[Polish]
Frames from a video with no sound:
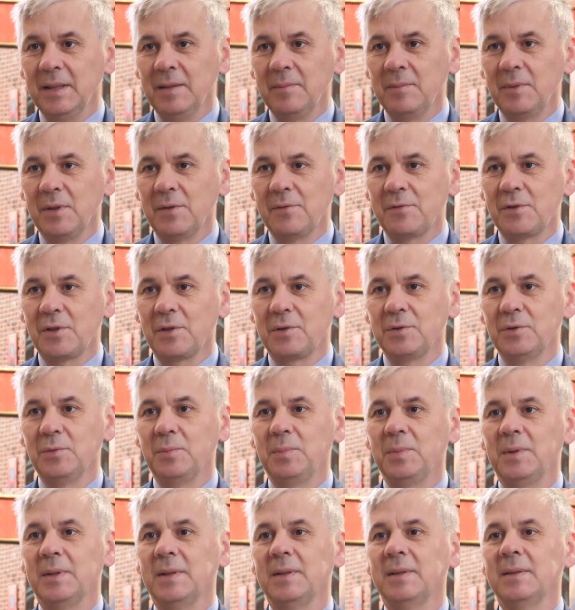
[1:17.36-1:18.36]
Pierwsza
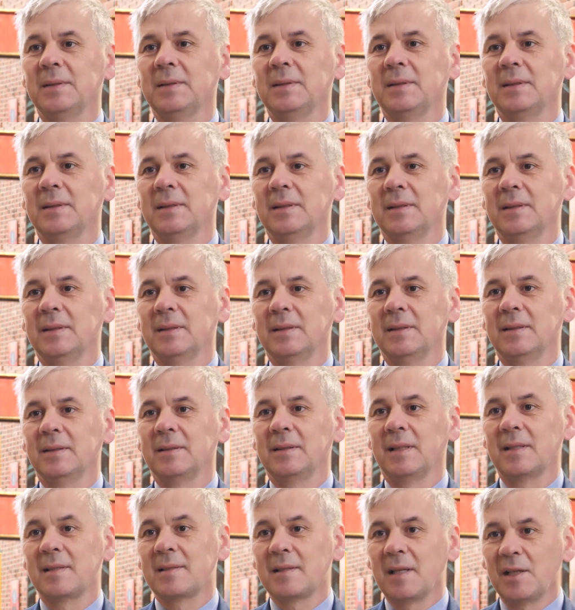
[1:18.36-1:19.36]
grupa, e,
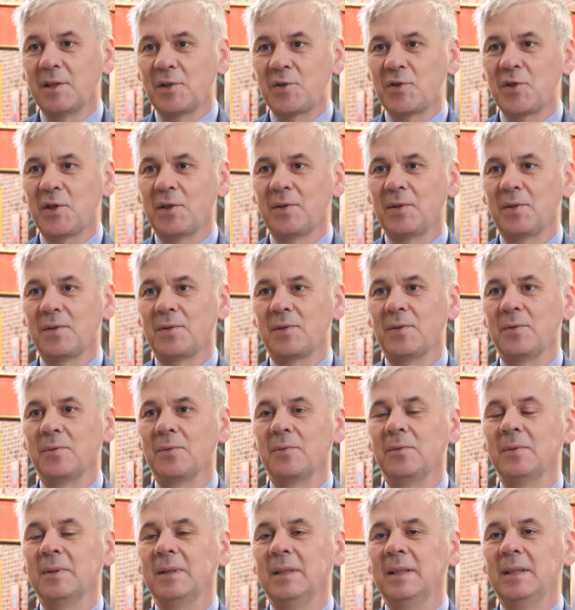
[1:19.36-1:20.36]
ta starsza, to
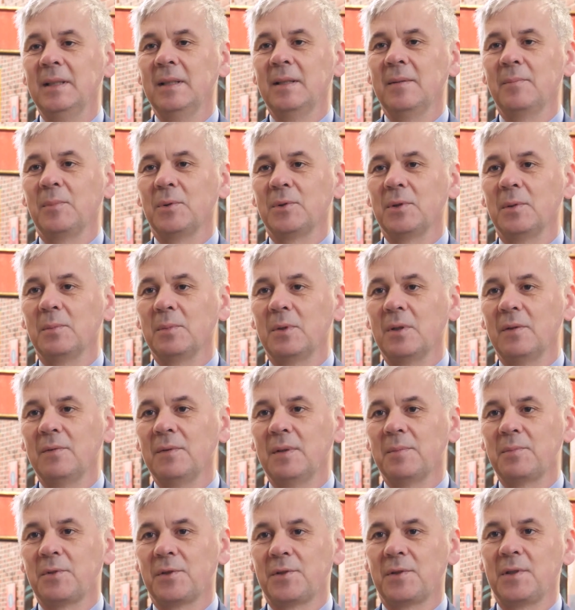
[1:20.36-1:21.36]
są
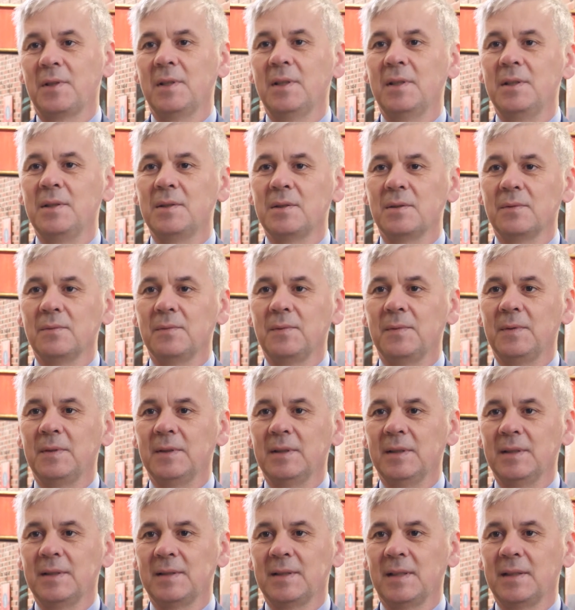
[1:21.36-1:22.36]
potomkowie przesiedleńców
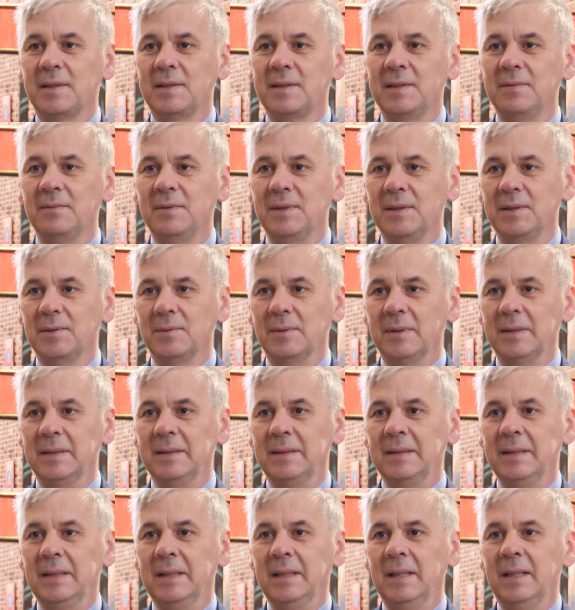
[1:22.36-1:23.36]
z akcji Wisła.
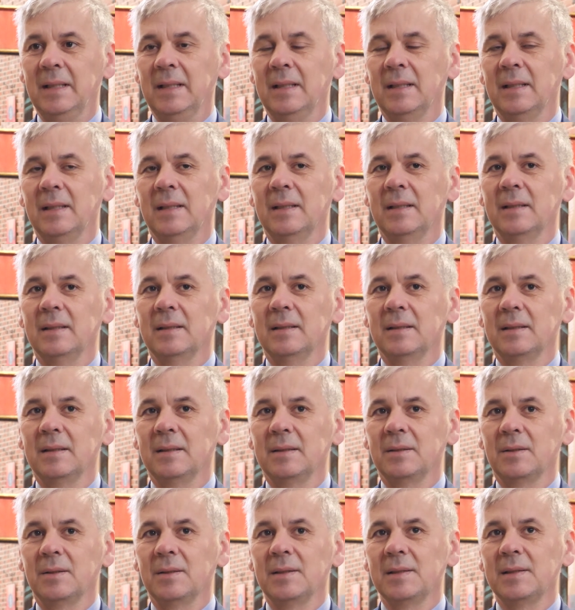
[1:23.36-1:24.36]

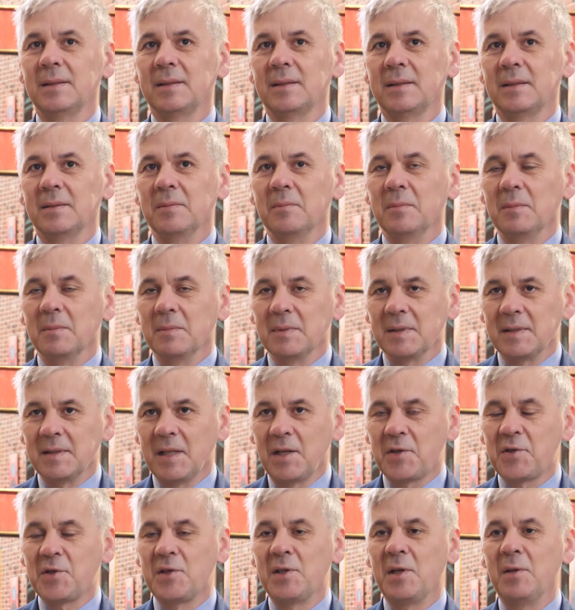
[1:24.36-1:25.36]
To jest
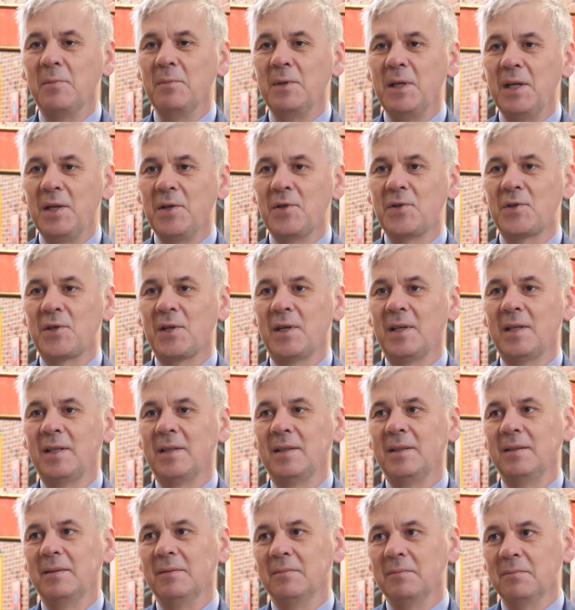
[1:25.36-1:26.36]
znacznie mniejsza
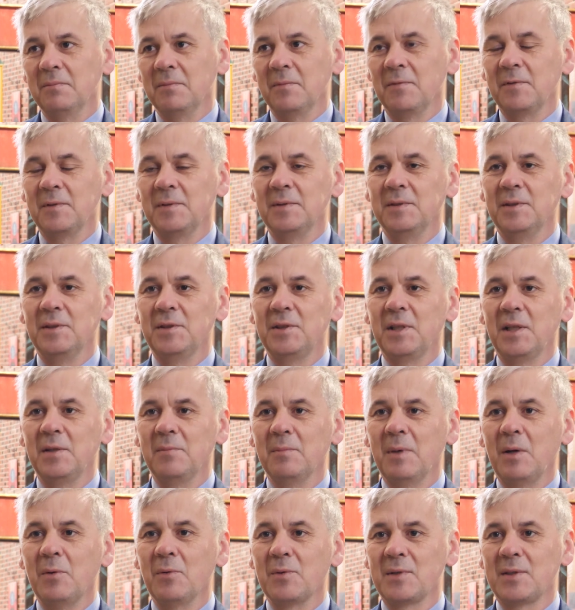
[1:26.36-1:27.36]
i dzisiaj
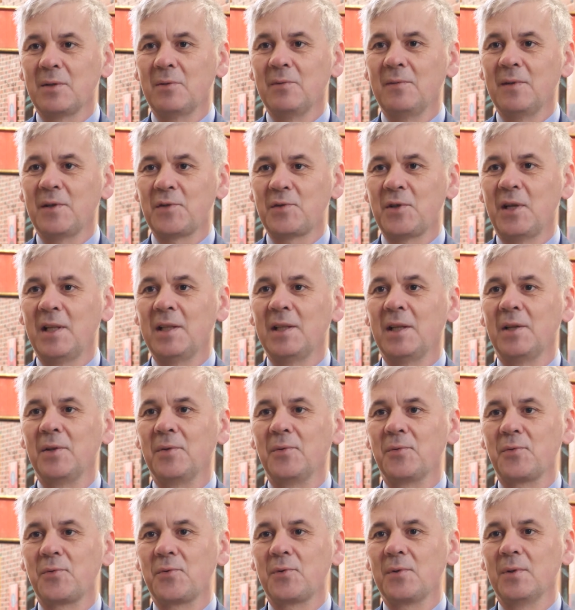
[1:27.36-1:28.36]
mało zauważalna
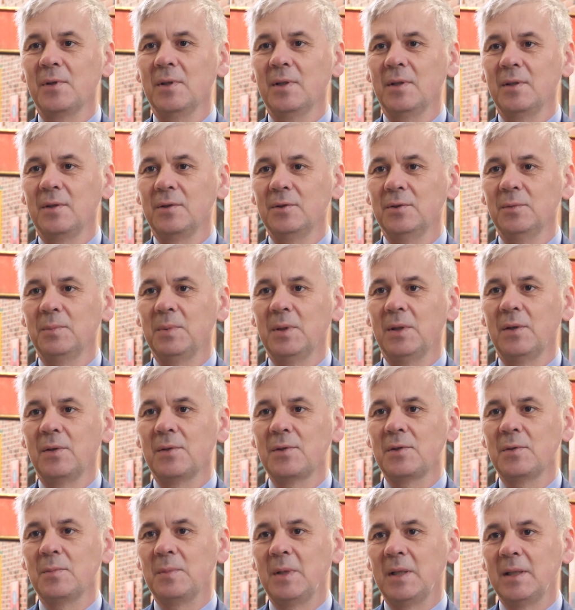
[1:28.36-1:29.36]
już grupa
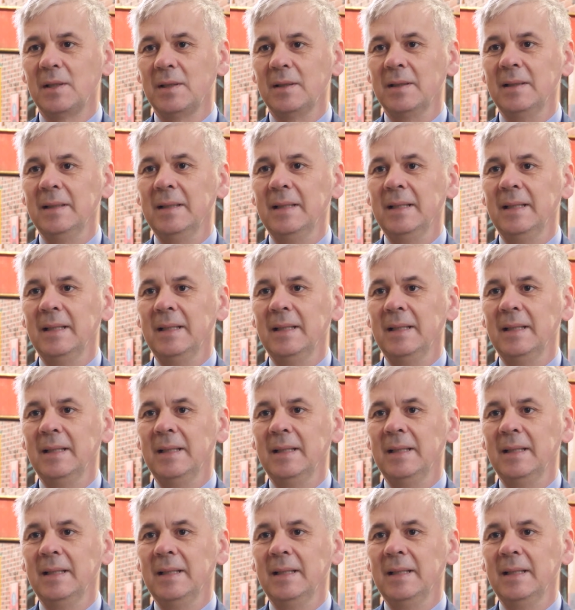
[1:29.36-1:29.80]
osób, ale